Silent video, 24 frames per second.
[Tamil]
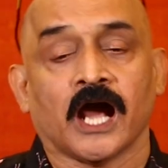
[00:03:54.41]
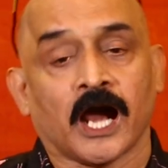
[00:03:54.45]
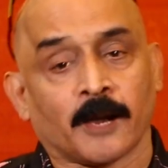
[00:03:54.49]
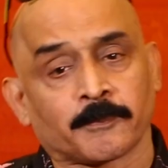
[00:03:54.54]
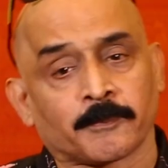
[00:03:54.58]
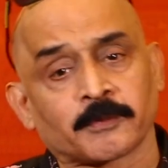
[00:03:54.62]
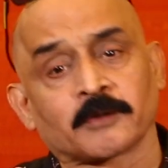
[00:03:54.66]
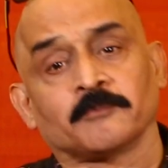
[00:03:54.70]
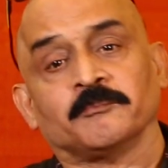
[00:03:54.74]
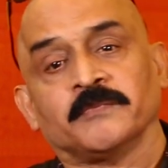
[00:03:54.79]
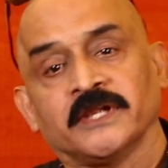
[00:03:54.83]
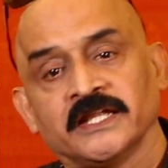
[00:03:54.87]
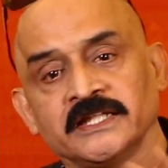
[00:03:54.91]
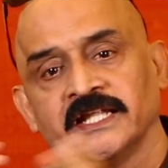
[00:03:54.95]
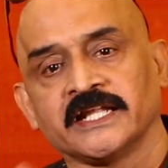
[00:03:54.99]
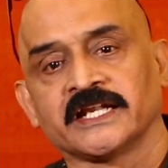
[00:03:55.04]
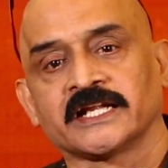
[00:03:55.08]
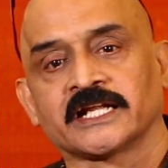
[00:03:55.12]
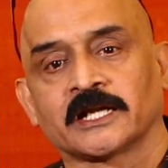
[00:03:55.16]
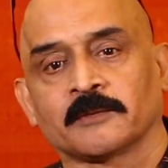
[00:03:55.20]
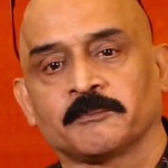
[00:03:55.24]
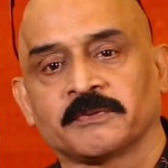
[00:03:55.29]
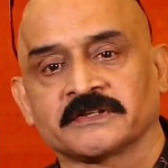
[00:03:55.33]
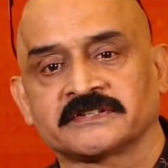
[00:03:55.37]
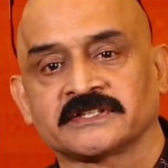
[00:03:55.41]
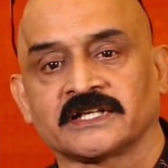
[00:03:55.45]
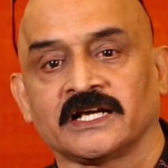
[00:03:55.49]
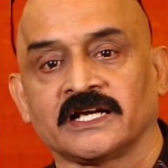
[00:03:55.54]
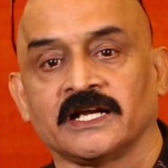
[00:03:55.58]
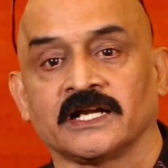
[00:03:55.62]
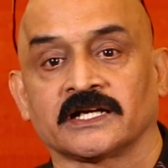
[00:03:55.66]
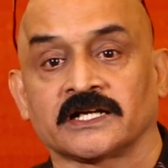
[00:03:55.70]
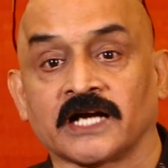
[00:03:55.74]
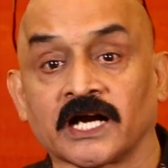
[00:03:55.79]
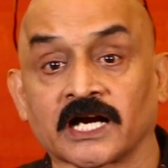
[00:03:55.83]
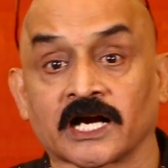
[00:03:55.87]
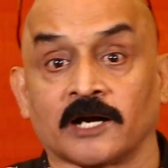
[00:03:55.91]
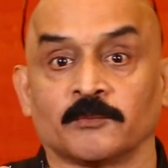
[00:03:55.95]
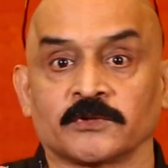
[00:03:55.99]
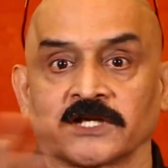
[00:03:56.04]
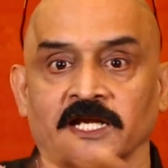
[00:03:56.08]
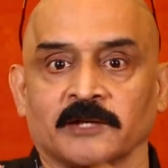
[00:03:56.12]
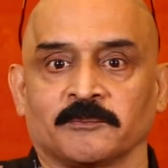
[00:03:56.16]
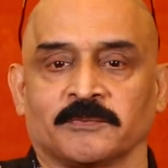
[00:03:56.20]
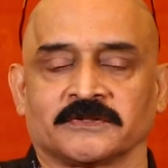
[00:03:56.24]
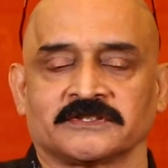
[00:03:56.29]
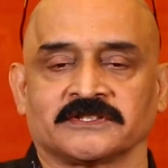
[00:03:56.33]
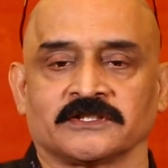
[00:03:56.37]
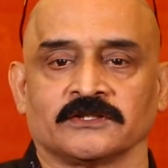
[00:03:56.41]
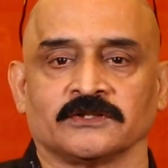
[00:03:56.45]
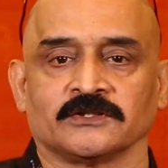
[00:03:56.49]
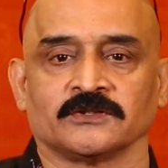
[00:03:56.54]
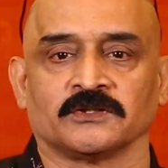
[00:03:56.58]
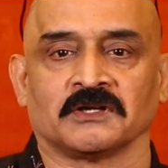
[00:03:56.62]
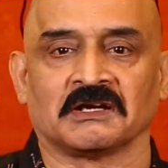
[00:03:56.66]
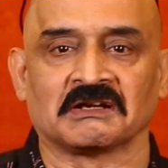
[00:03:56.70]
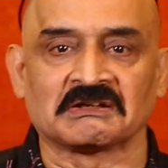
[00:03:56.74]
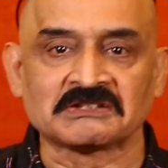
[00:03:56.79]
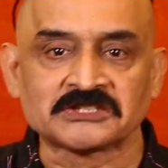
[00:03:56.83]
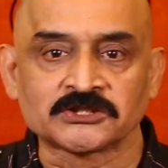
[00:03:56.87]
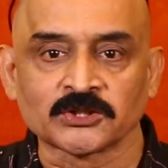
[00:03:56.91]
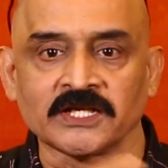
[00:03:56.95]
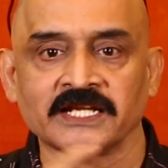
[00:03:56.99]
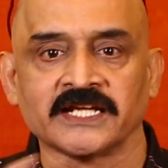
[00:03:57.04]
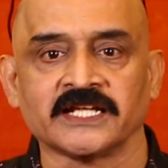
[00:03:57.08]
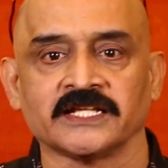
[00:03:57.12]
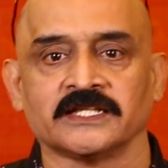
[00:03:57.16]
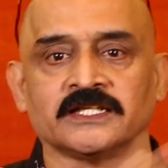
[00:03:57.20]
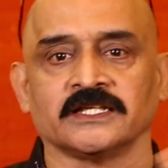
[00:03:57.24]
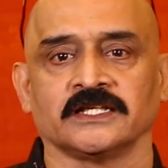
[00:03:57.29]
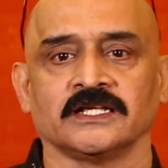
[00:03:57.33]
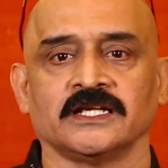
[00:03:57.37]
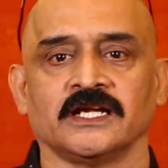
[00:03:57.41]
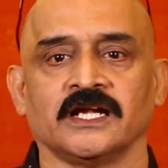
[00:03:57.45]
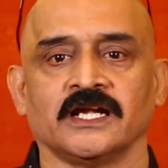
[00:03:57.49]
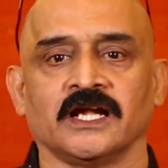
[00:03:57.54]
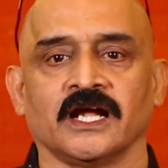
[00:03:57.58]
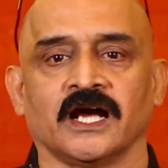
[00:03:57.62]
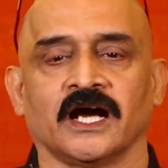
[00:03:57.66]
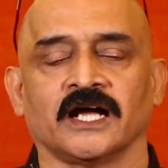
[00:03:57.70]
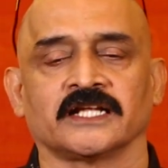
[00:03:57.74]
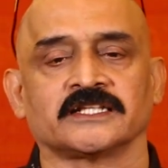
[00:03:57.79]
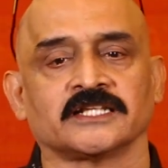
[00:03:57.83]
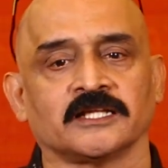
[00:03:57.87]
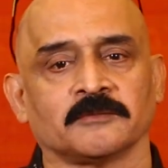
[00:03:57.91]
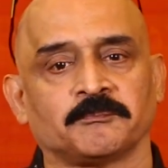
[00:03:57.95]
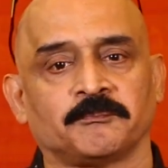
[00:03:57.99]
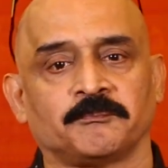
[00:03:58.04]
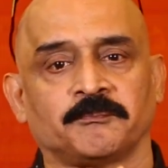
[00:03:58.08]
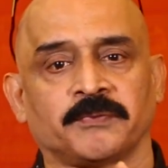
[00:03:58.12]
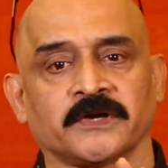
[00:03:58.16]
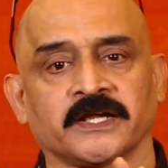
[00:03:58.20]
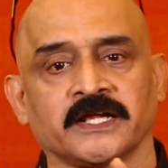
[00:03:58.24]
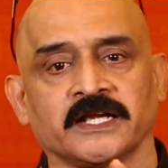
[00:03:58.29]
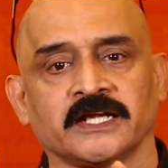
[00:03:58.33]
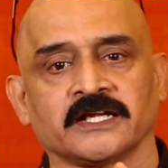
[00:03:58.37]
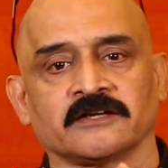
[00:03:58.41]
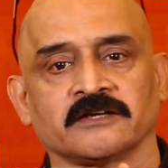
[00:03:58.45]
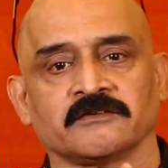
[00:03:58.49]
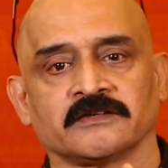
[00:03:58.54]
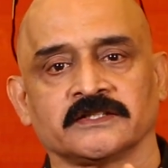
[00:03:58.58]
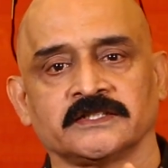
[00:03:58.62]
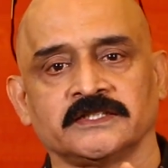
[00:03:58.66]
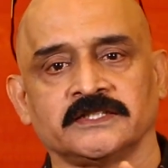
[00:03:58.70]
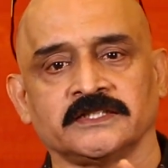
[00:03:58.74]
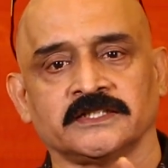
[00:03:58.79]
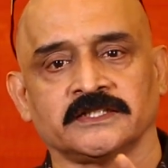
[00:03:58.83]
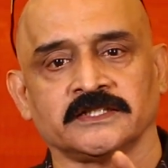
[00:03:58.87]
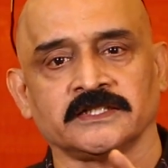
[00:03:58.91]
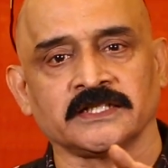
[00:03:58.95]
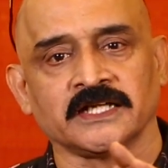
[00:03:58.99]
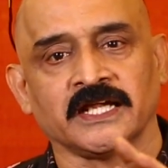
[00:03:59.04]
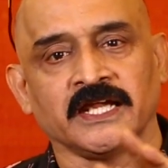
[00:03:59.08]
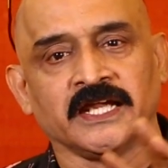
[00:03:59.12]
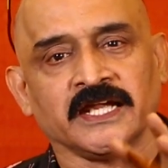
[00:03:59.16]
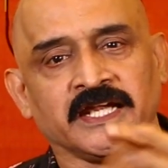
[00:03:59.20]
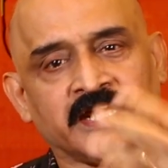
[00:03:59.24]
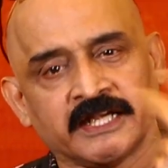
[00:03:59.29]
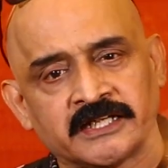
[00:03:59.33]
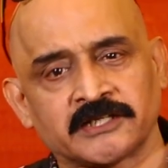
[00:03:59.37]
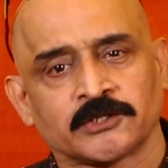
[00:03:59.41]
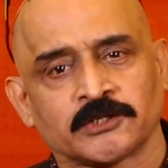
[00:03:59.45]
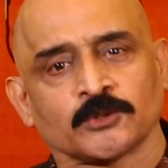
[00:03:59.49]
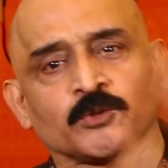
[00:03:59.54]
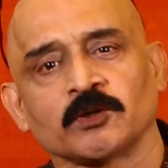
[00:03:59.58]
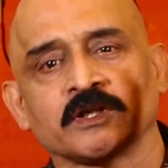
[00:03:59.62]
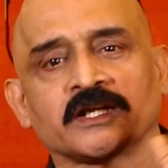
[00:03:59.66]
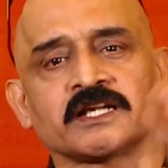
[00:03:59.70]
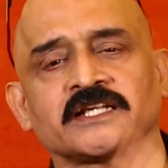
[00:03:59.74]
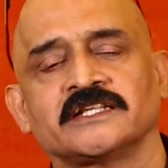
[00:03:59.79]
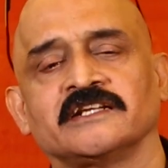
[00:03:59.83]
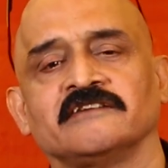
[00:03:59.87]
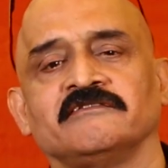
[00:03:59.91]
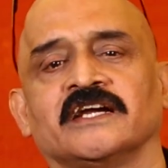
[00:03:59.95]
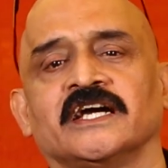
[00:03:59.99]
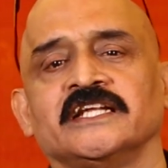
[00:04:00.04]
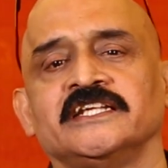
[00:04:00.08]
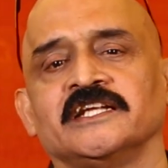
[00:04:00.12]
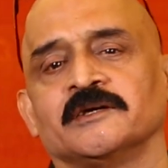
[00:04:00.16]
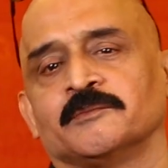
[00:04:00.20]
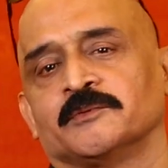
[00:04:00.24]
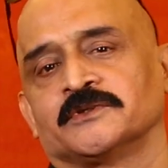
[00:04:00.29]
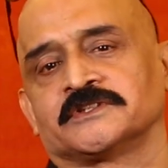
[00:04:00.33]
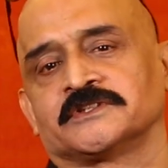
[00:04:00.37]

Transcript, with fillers: அப்புறம் மீதி இருக்கிற பசங்களில் காக்கா முட்டை பசங்களும் அவளுக்கு ஜொலிக்குது அந்த பையனுக்கு வந்து ஹிட்டு கொடுக்குறதே வியாதியாக